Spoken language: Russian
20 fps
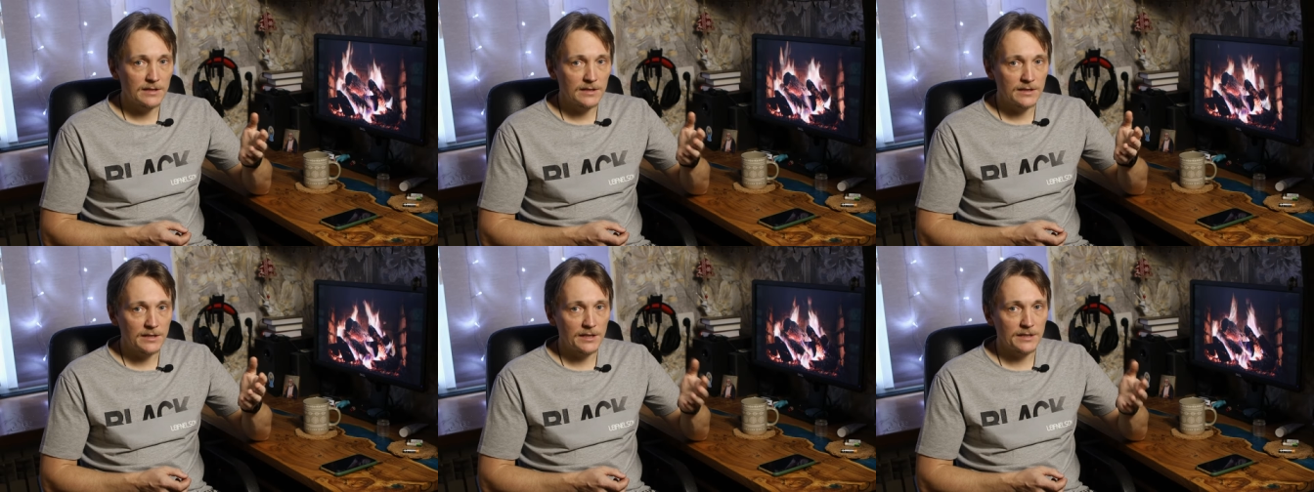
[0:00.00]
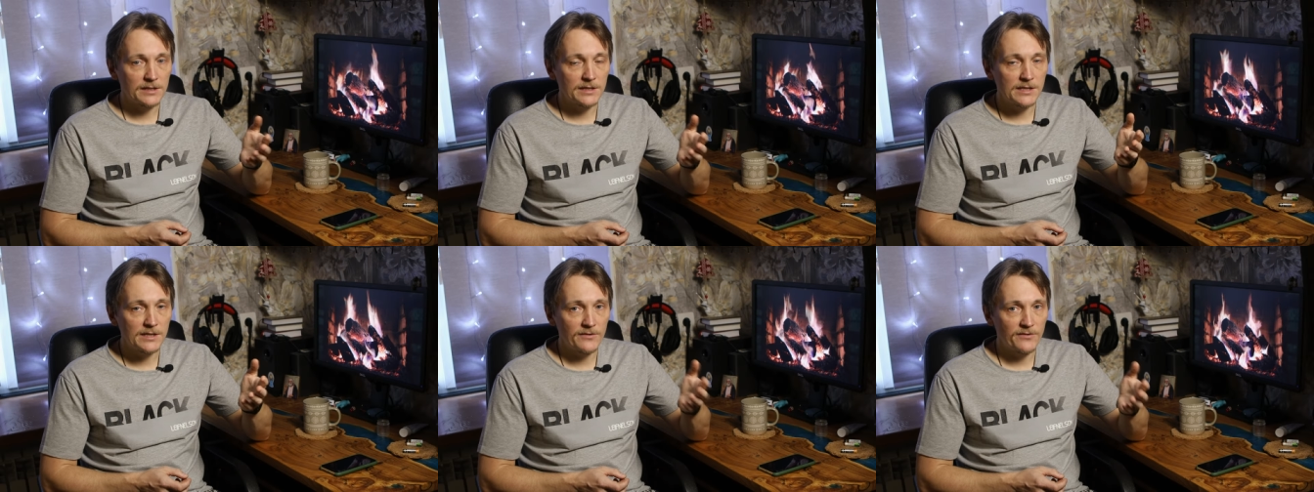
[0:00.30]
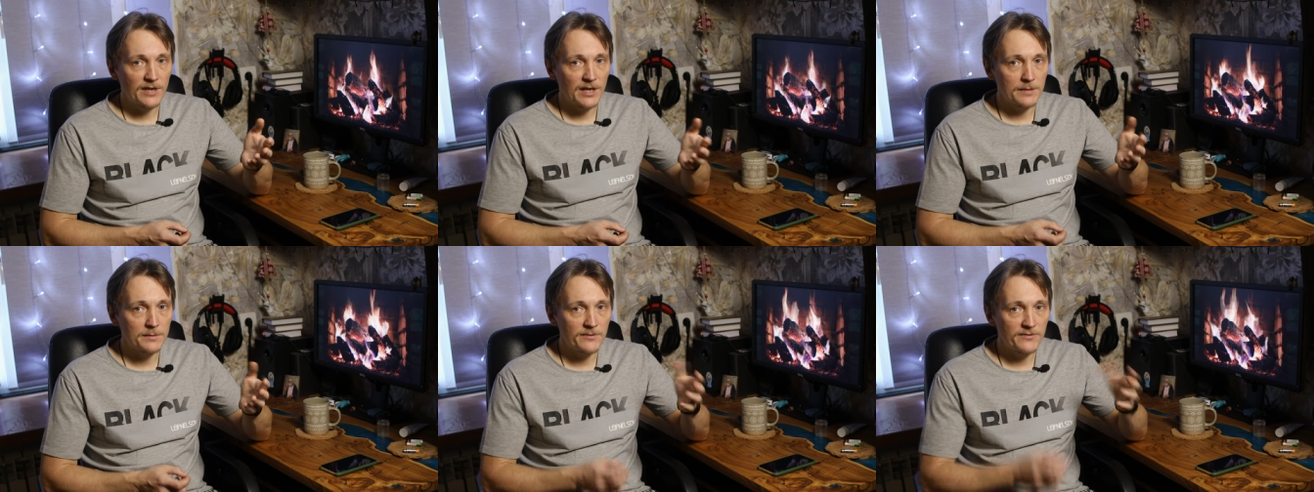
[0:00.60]
на открытой
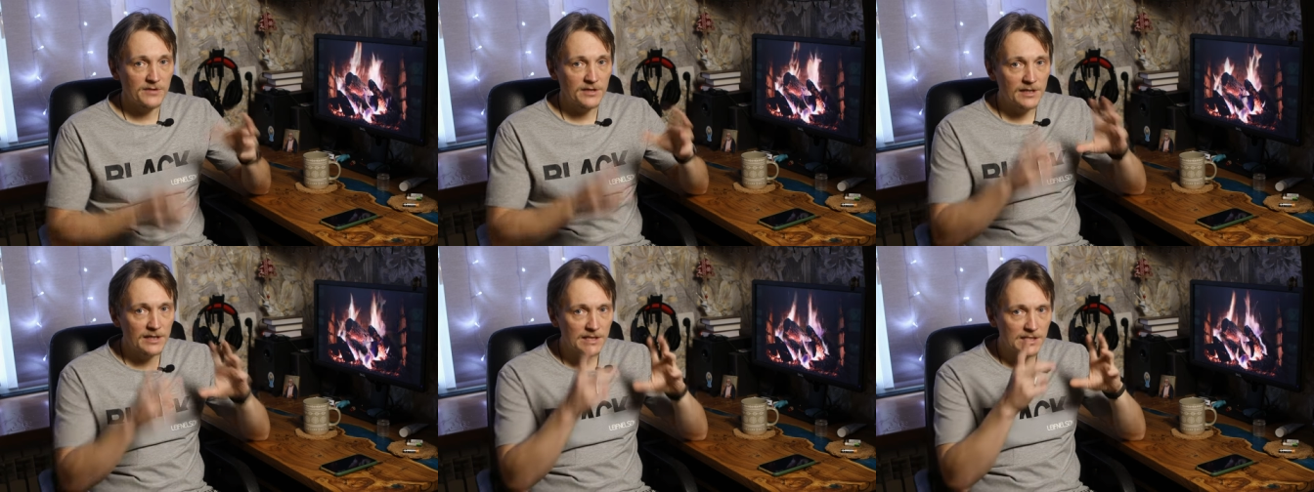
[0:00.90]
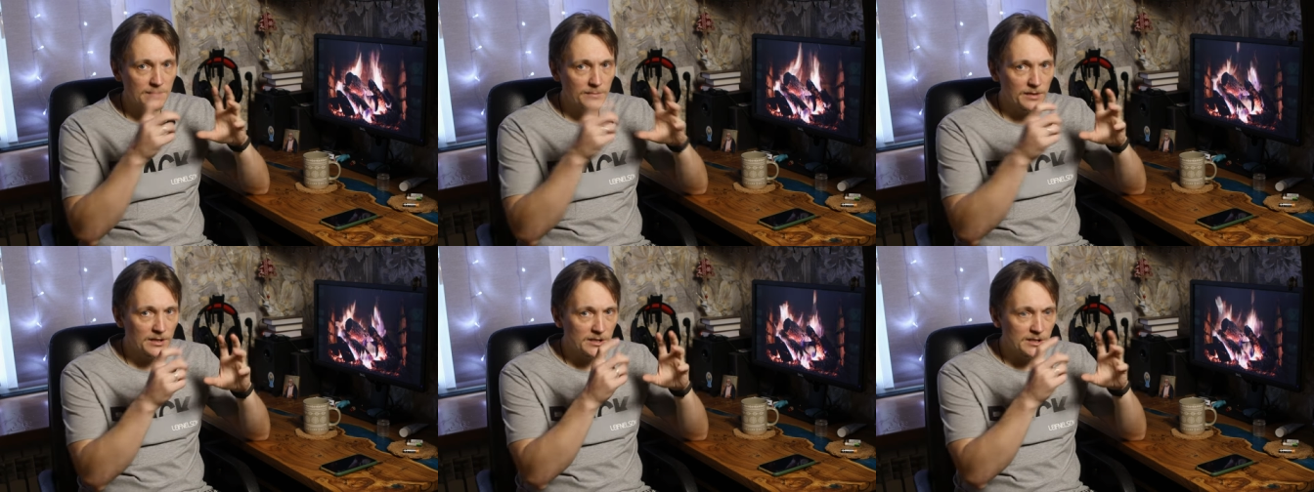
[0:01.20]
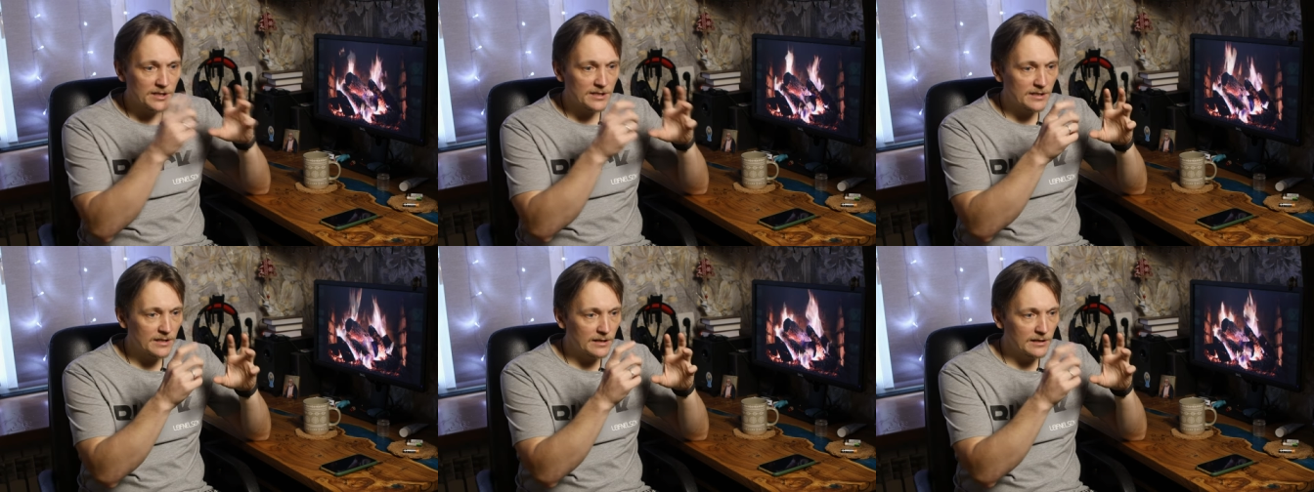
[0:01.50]
диафрагме всегда
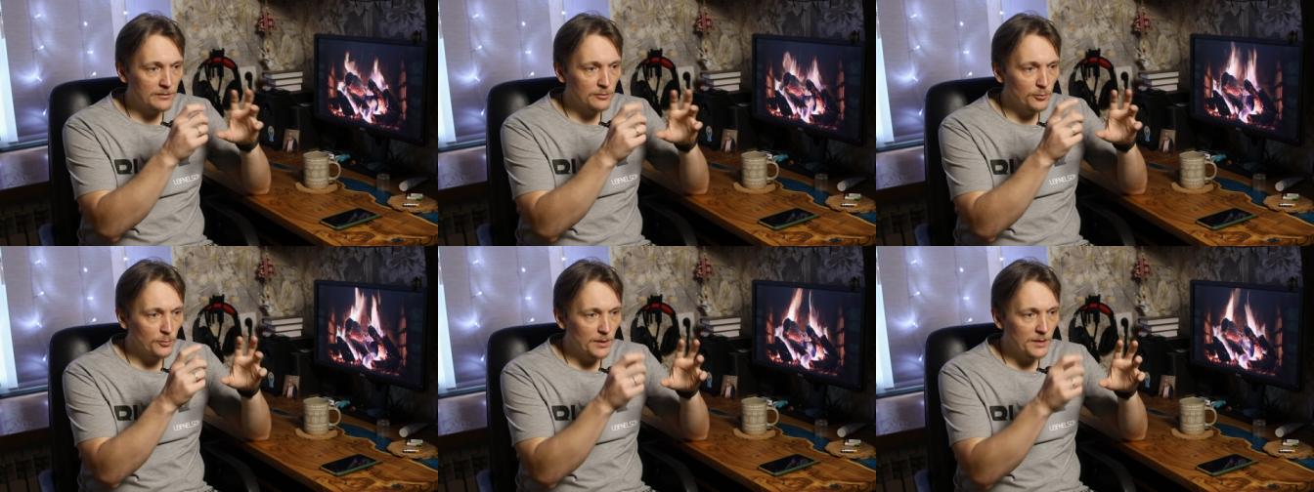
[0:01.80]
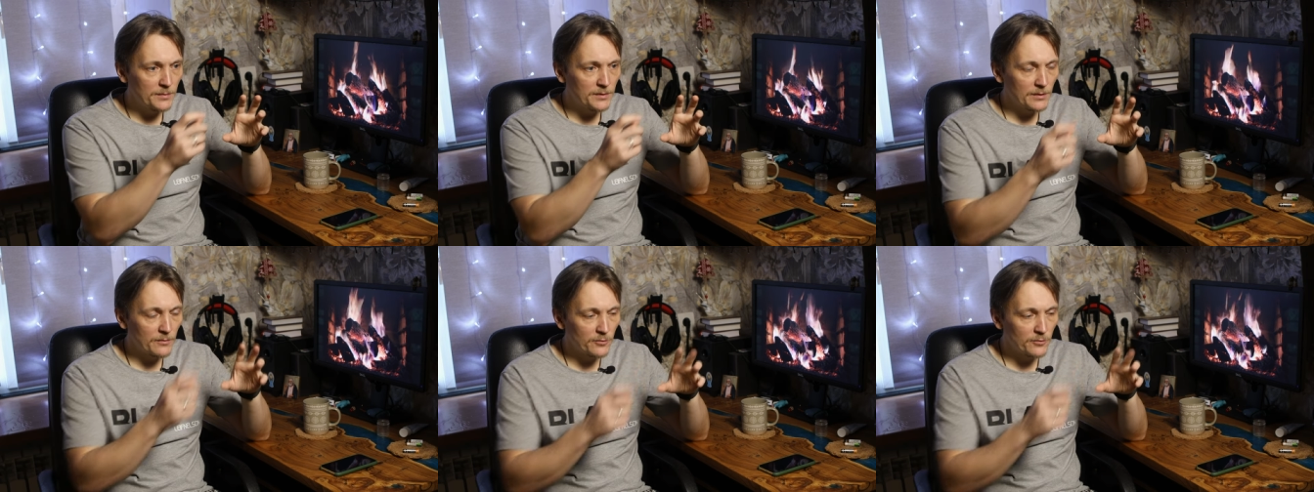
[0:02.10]
снимаешь несколько дублей,